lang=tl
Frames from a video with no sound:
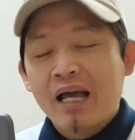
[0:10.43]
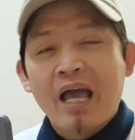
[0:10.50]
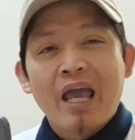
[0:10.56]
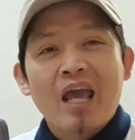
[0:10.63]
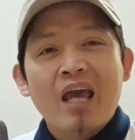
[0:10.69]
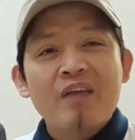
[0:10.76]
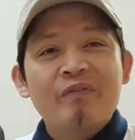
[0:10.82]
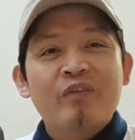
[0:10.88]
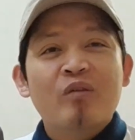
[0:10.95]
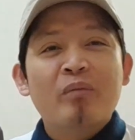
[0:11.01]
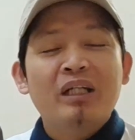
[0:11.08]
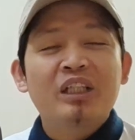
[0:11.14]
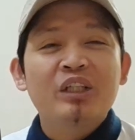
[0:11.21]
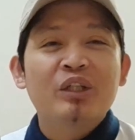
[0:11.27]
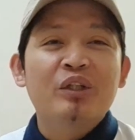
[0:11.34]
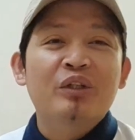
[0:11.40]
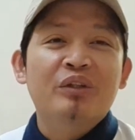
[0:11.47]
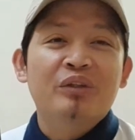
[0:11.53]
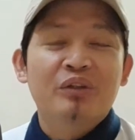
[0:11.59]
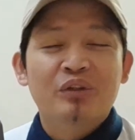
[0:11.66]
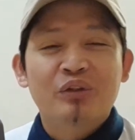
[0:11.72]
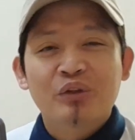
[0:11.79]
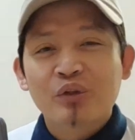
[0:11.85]

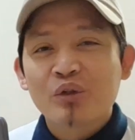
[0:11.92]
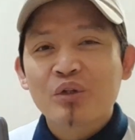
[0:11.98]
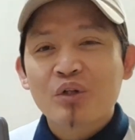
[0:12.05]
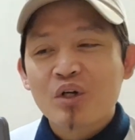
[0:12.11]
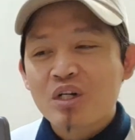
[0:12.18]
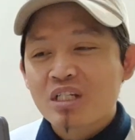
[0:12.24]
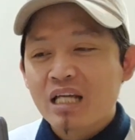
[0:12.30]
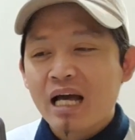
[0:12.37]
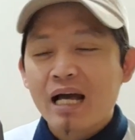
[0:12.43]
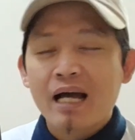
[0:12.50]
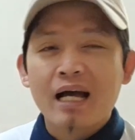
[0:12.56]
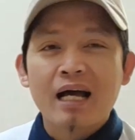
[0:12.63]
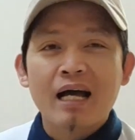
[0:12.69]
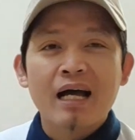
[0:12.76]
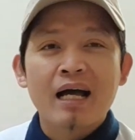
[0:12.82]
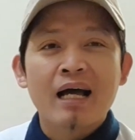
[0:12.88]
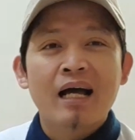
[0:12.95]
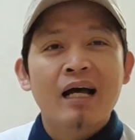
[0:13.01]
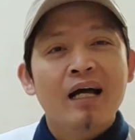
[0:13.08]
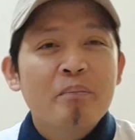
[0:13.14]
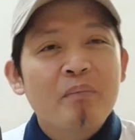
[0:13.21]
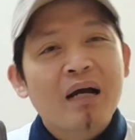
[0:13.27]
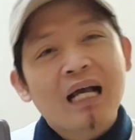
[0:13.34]
informasyon tungkol sa
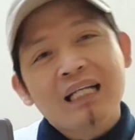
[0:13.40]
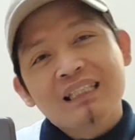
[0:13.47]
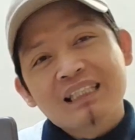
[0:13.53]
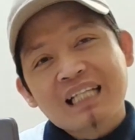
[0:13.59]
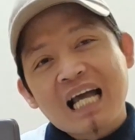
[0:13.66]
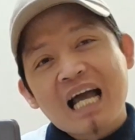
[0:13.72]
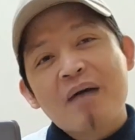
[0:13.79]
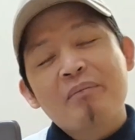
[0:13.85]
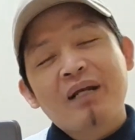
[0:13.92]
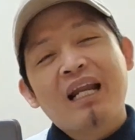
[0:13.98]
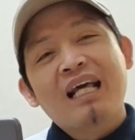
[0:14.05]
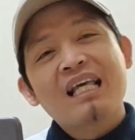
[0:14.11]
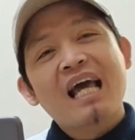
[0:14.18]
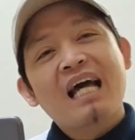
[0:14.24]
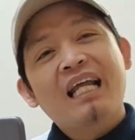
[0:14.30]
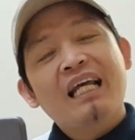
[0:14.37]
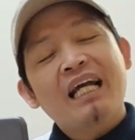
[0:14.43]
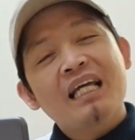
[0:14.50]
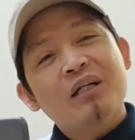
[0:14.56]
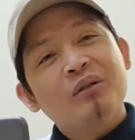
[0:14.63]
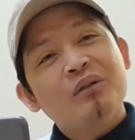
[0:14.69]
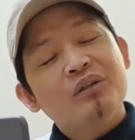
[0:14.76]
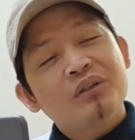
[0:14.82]
mga scam na nangyari
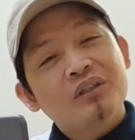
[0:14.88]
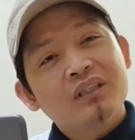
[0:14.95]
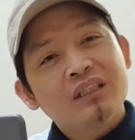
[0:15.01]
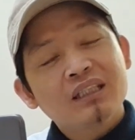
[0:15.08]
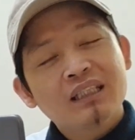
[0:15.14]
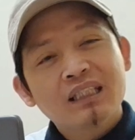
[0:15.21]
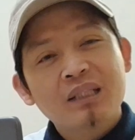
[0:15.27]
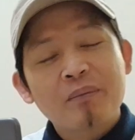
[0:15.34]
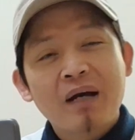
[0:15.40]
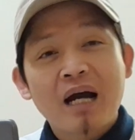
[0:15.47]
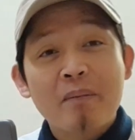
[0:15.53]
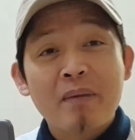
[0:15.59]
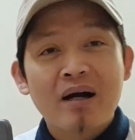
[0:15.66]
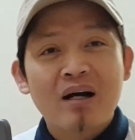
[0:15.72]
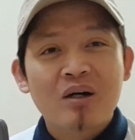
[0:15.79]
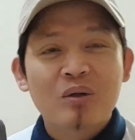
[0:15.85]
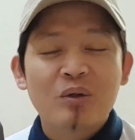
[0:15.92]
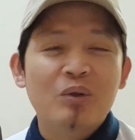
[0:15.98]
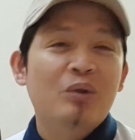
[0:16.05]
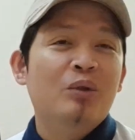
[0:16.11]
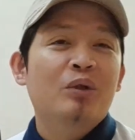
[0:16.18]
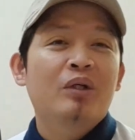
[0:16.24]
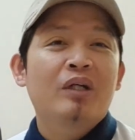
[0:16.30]
ngayon sa mga
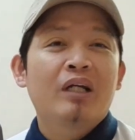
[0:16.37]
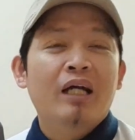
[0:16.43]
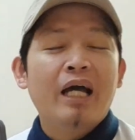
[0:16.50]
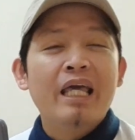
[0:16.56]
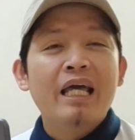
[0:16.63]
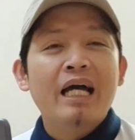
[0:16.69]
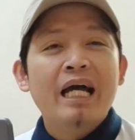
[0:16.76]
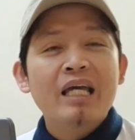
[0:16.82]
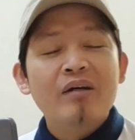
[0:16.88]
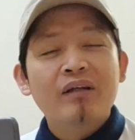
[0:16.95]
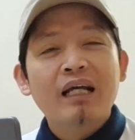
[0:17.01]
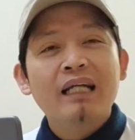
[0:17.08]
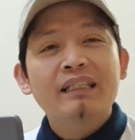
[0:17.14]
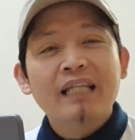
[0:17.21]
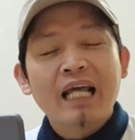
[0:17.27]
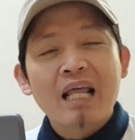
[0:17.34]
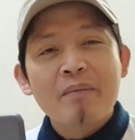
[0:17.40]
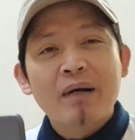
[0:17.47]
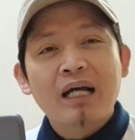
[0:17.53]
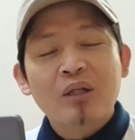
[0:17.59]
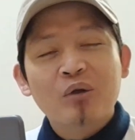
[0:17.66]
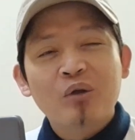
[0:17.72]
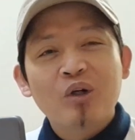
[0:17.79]
bangko. Kaya ngayon guys, sana
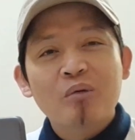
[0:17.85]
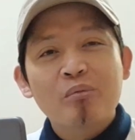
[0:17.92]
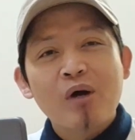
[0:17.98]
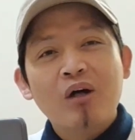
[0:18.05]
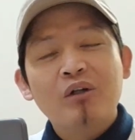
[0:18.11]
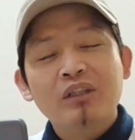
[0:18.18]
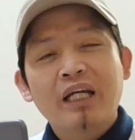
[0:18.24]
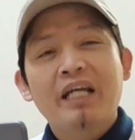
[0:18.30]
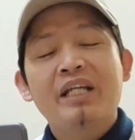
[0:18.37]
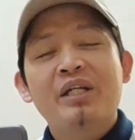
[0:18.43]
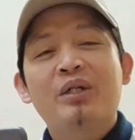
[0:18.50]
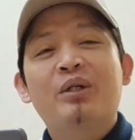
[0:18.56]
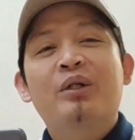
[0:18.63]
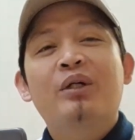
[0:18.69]
makatulong po ako sa inyo.